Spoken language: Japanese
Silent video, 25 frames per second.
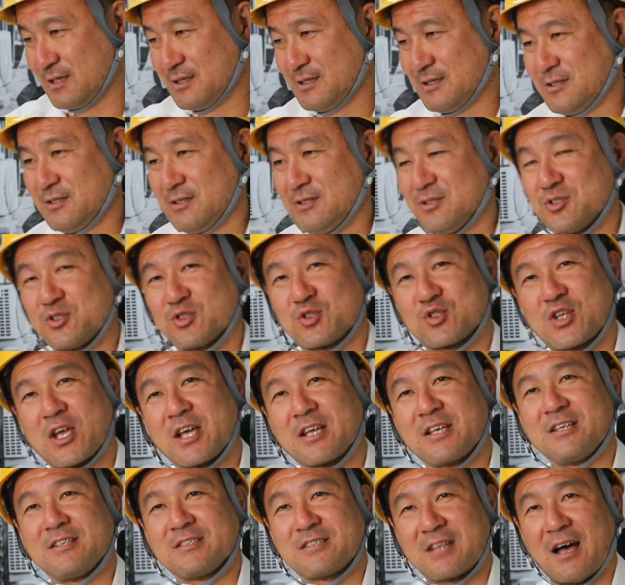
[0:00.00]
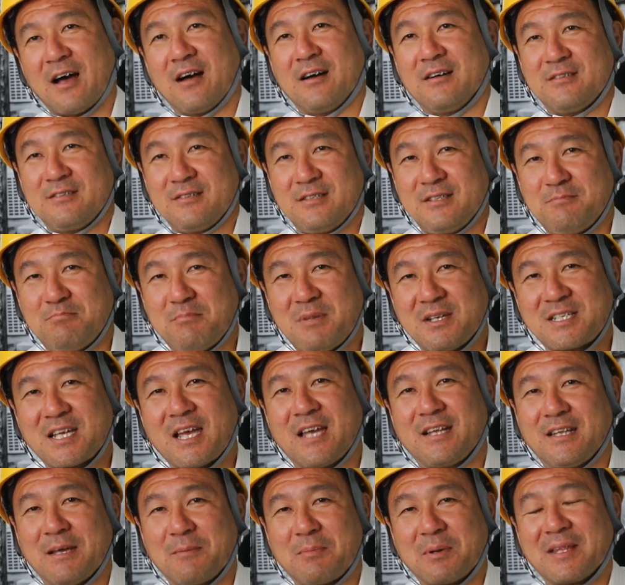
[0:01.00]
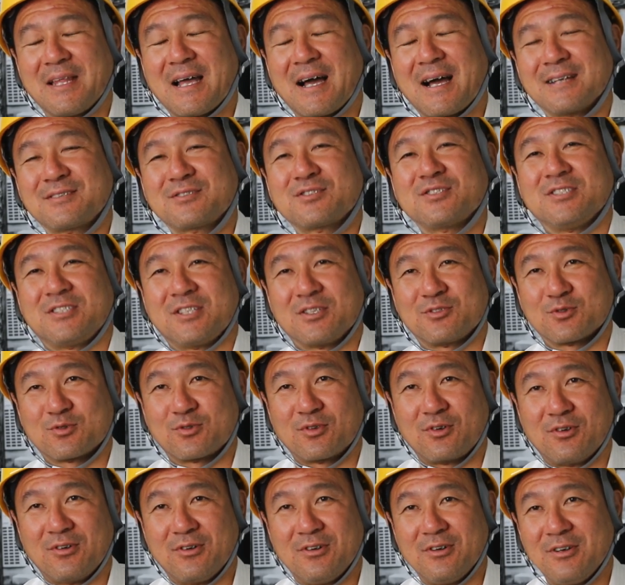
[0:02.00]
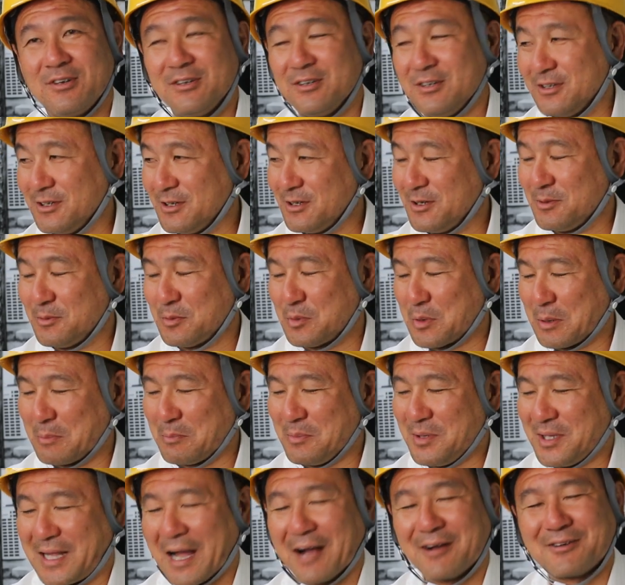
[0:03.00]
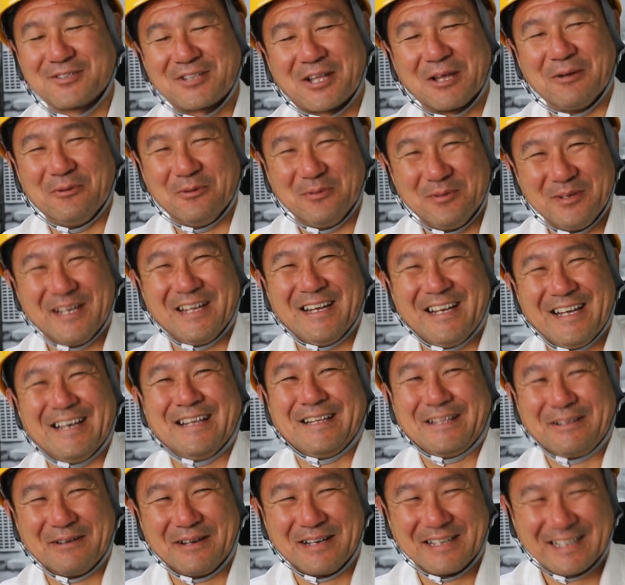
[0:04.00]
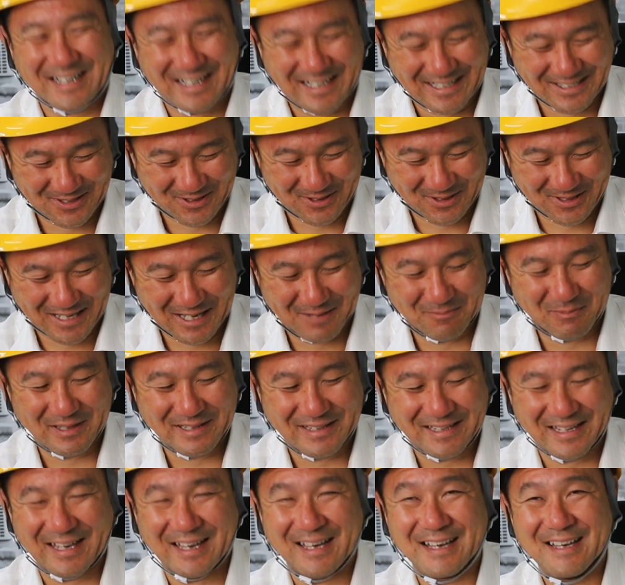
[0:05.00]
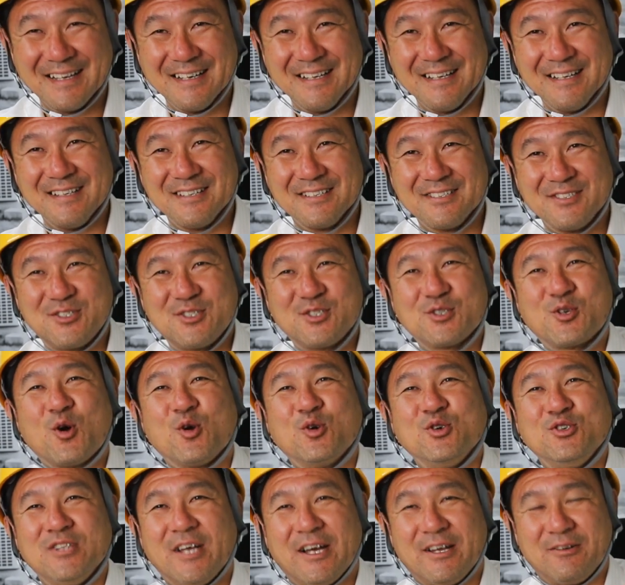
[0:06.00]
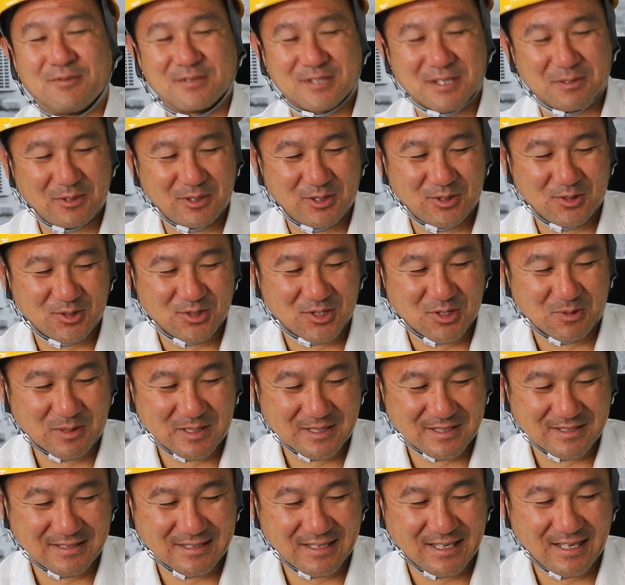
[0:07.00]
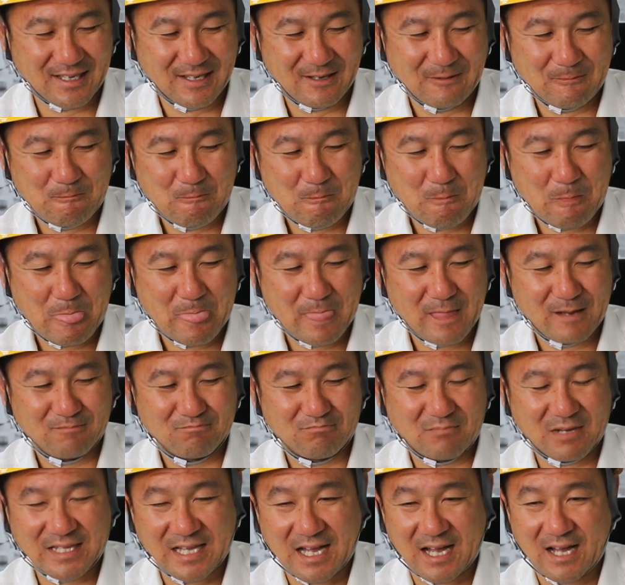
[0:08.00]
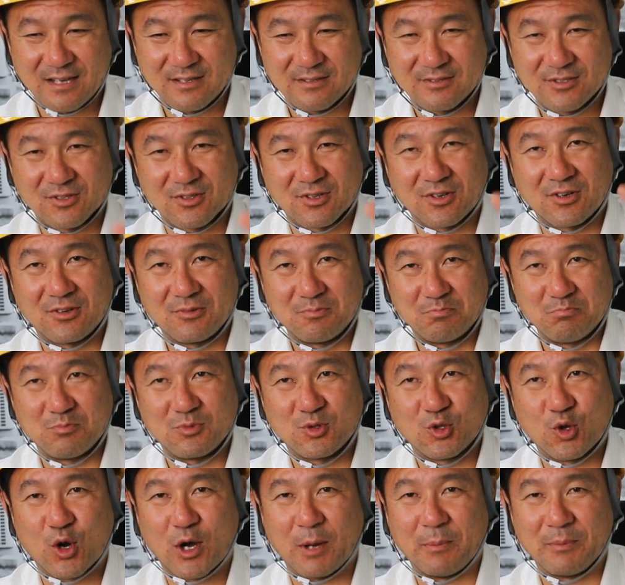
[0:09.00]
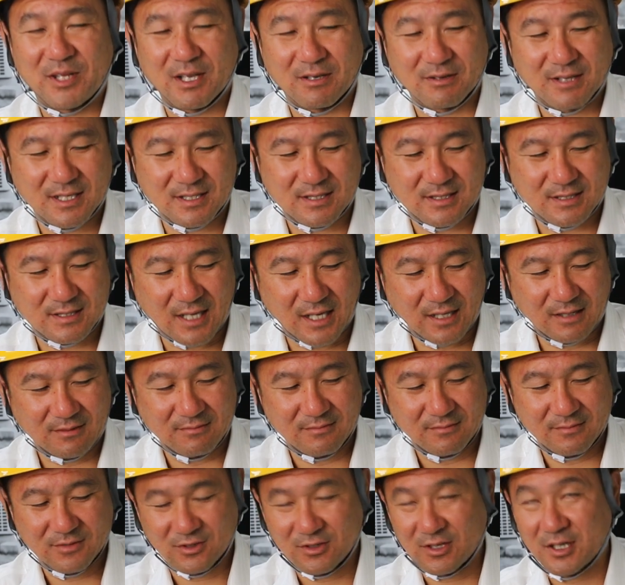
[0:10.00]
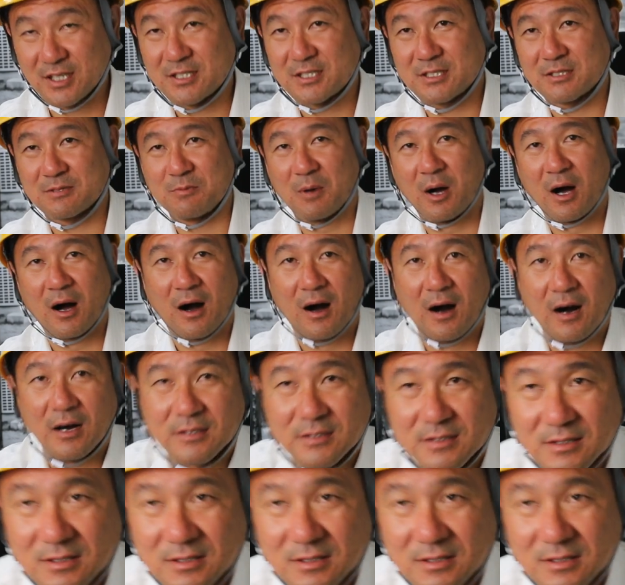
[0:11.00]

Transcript: あちょっと最近さ、ま社員にやっぱ長すぎてちょっと見たくても見れないって言われたからちょっと頑張って15分以内に収めるようにしてますんでまたちょっと動画見てくださいお願いしま